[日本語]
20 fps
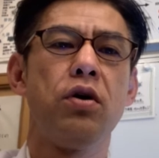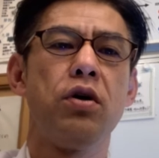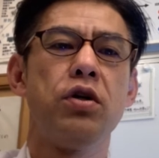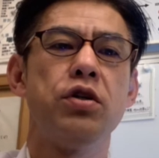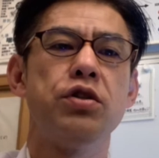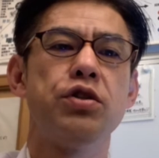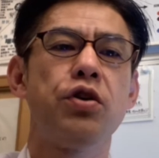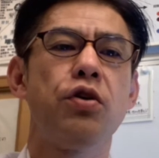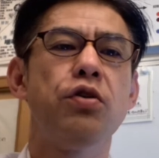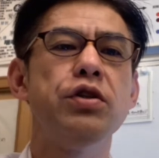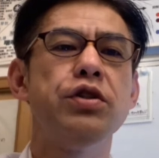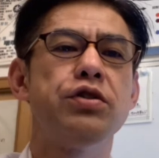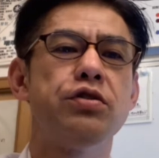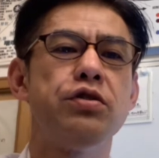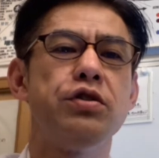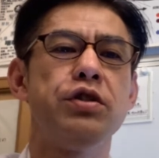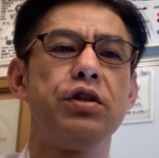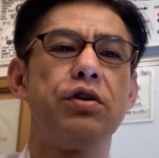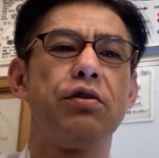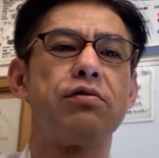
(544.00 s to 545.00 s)
チョイス
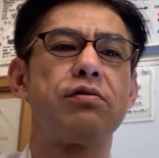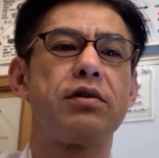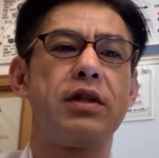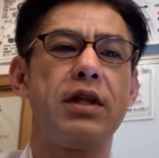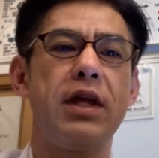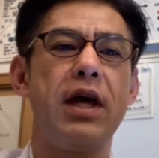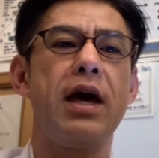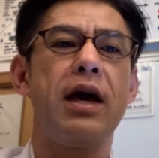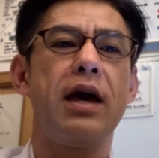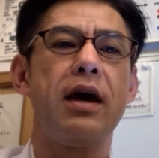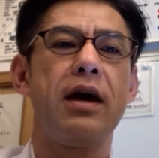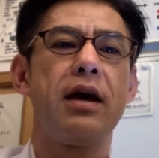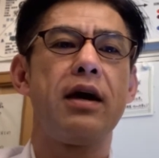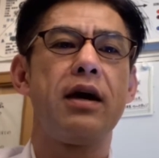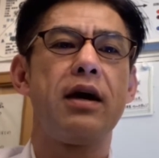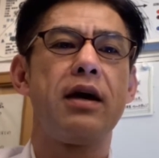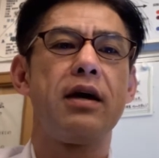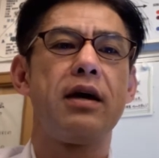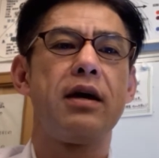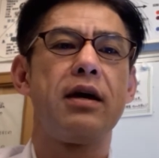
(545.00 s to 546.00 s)
によって、
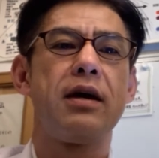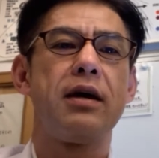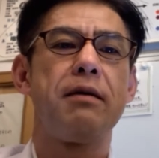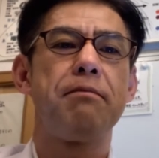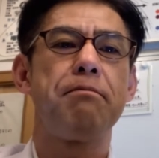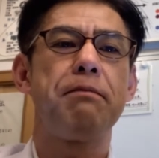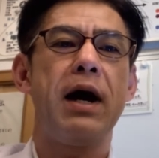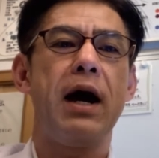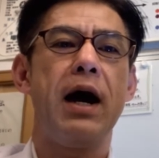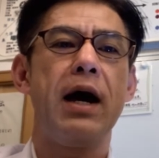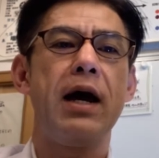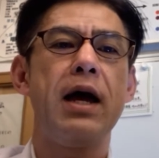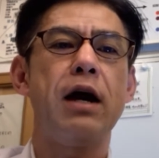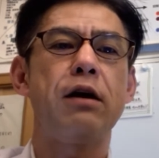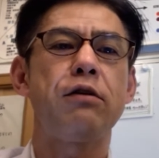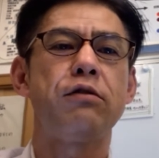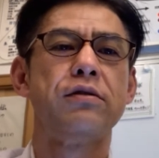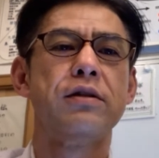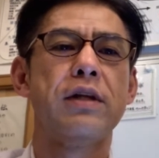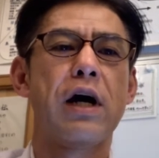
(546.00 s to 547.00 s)
まあ、早
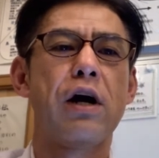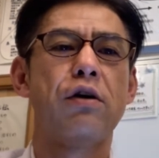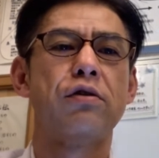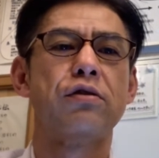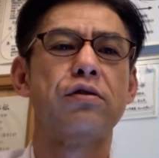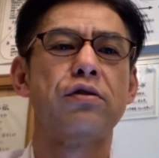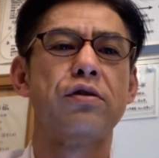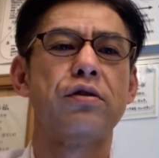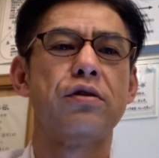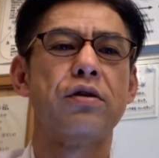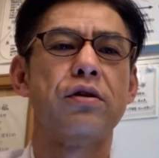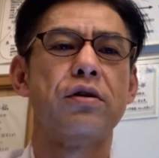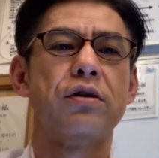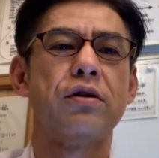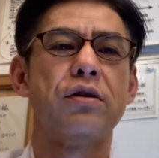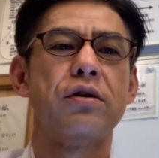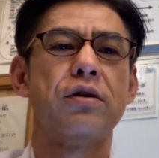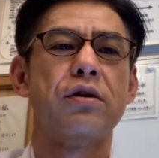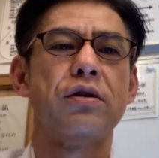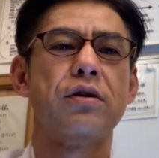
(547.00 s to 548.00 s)
く治る、
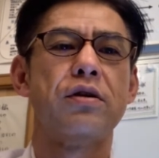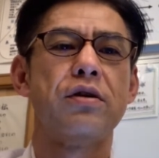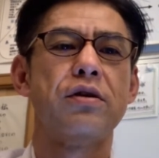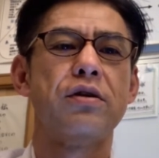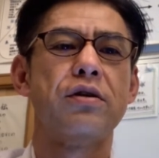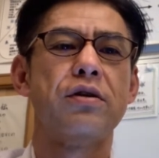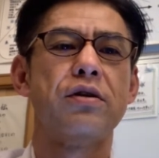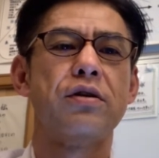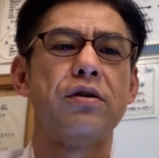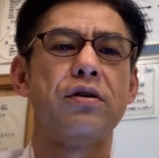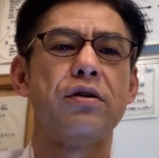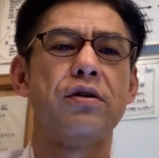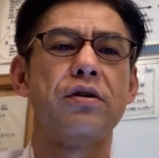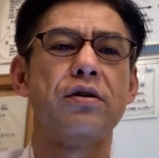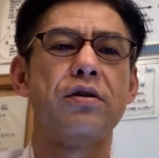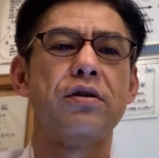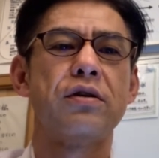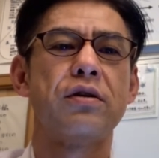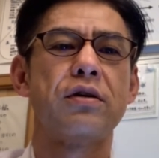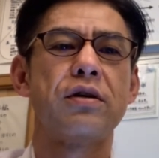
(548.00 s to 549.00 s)

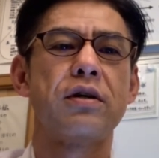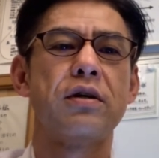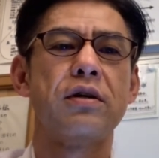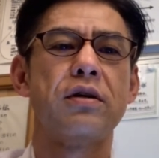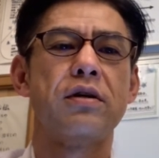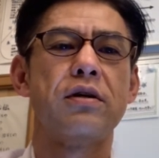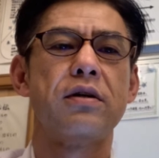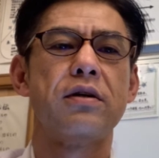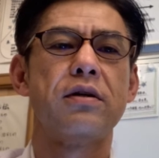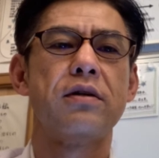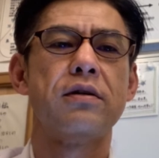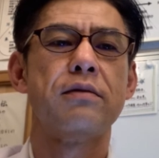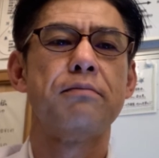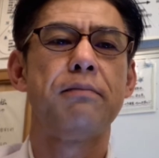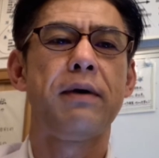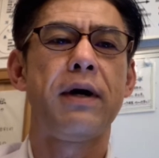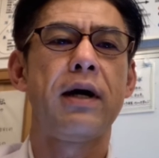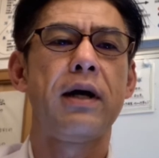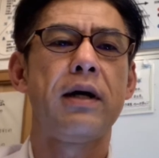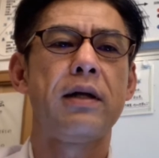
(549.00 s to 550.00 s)
うー
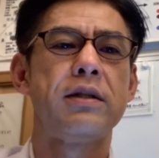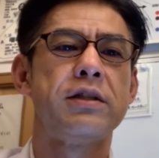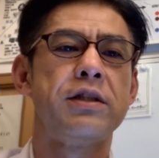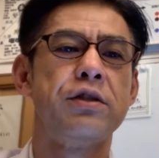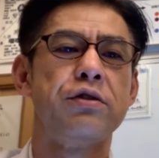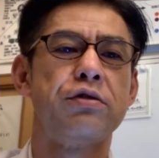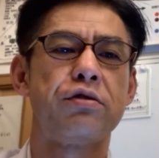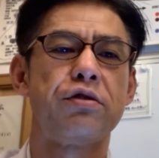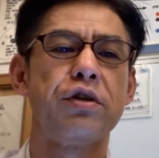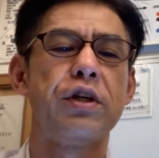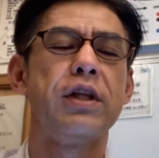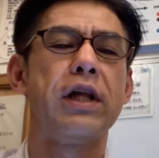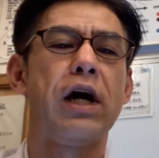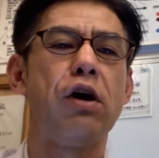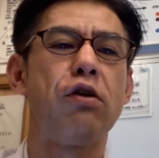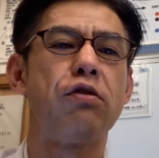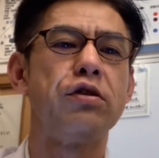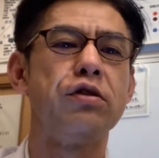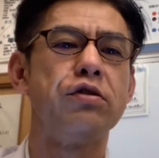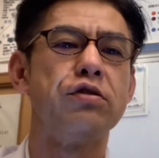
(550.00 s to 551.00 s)
まあ、ゆっくり治
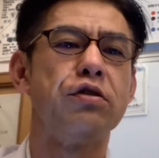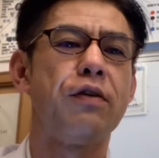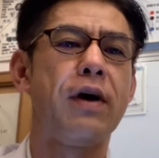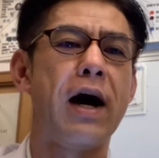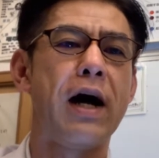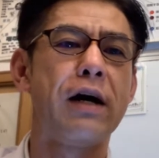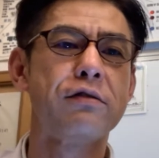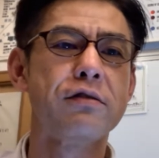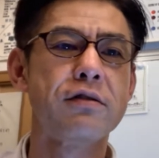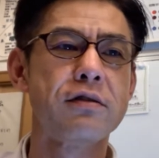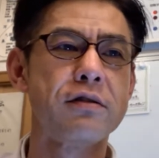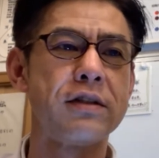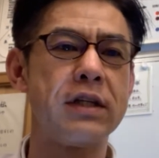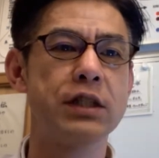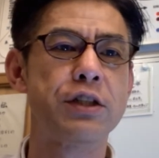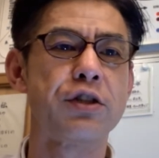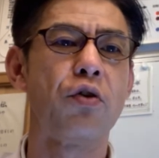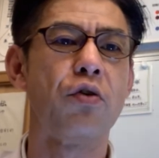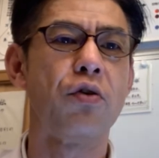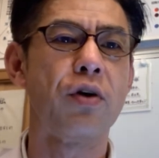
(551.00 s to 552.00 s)
るいうのはあるで
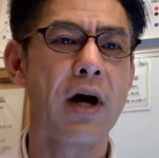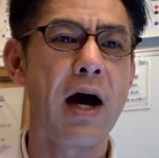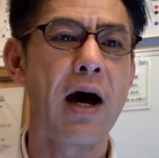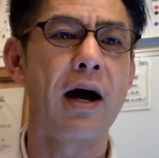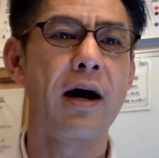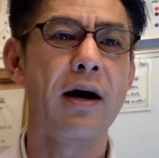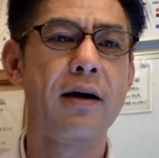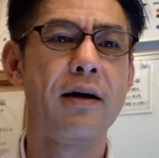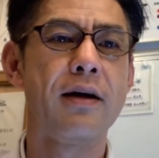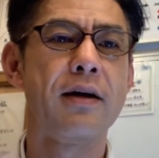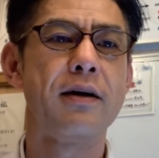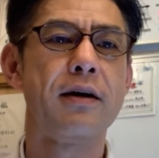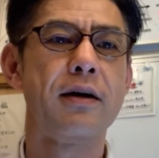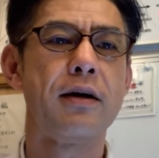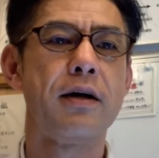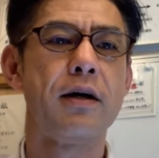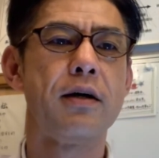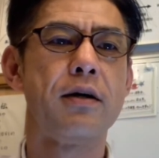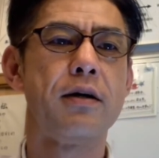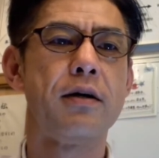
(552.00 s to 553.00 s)
しょうが、
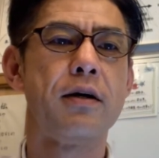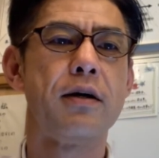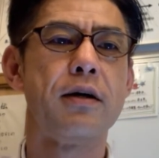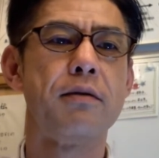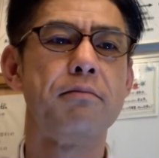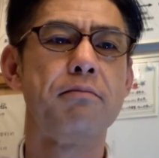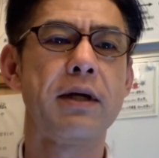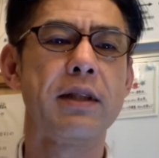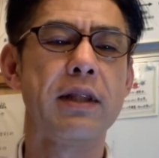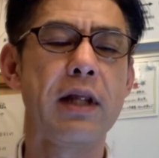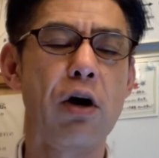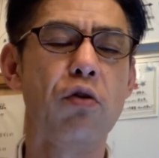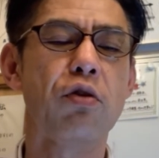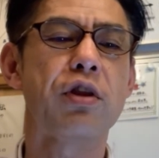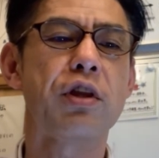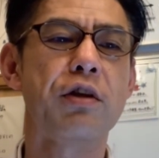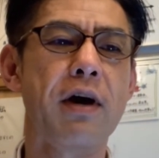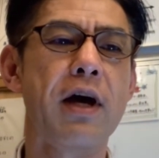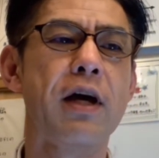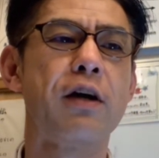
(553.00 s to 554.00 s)
まあ、治っ
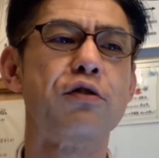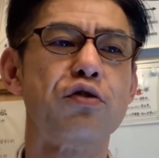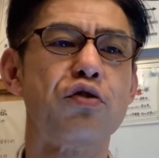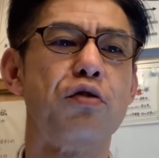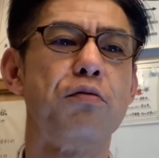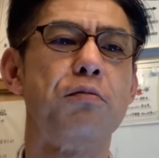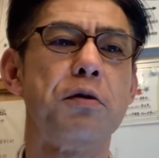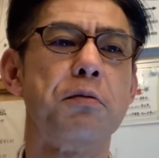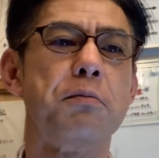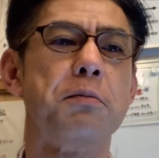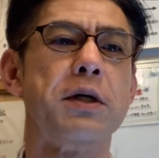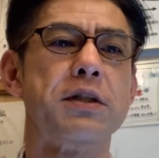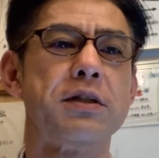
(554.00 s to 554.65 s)
てはいくと思います。